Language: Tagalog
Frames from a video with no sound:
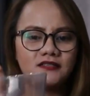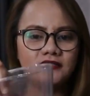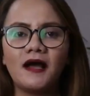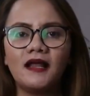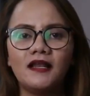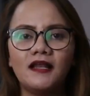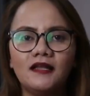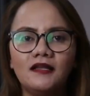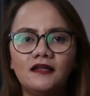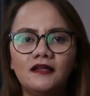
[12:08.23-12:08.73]

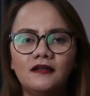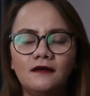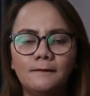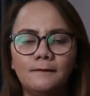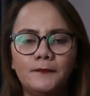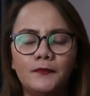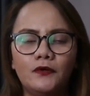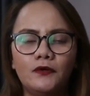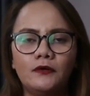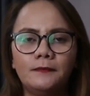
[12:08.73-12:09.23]
Paalala
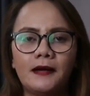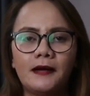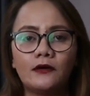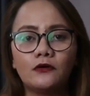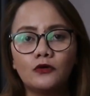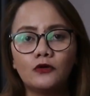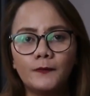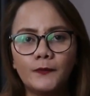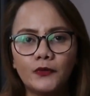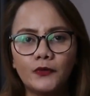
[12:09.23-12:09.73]
lang po,
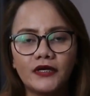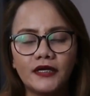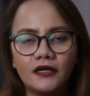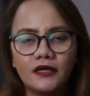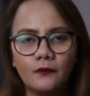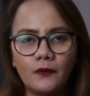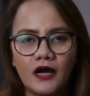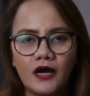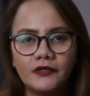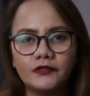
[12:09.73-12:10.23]
bago po
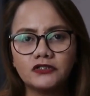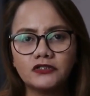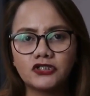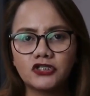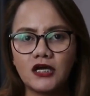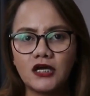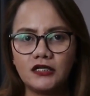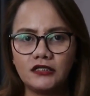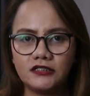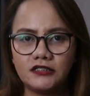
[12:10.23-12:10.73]
ginawa yung
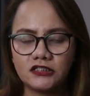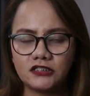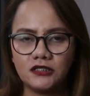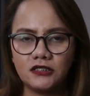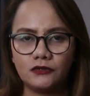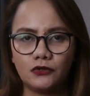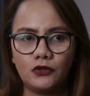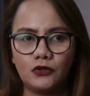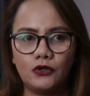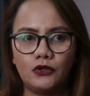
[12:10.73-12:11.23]
challenge
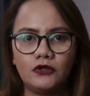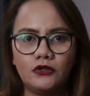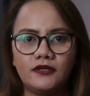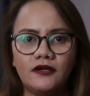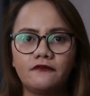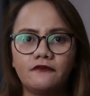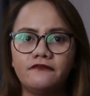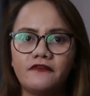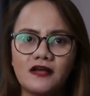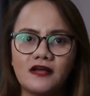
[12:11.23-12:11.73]
na to,
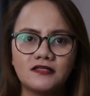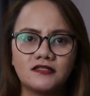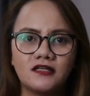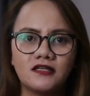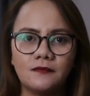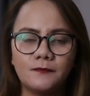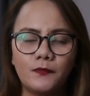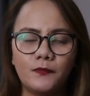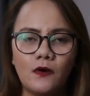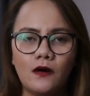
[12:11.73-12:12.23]

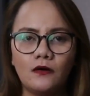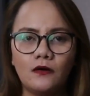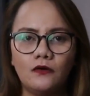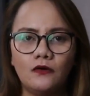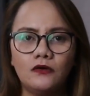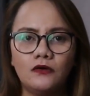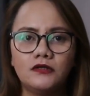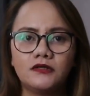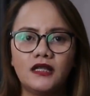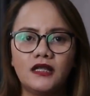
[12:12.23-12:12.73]
nag-fasting po ako.
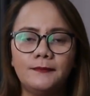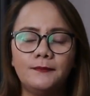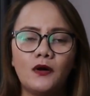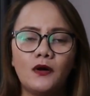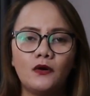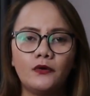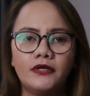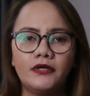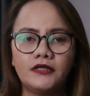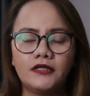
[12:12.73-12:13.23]
Whole day po
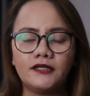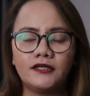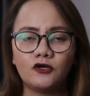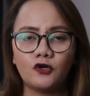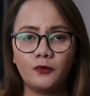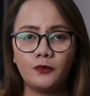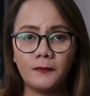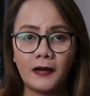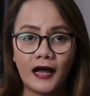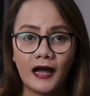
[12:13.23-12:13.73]
ako hindi
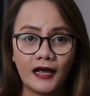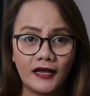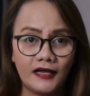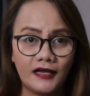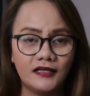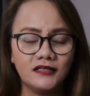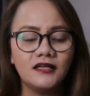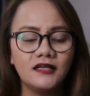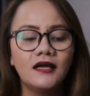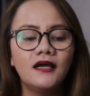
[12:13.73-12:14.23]

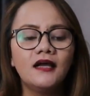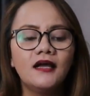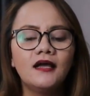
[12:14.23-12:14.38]
kumain.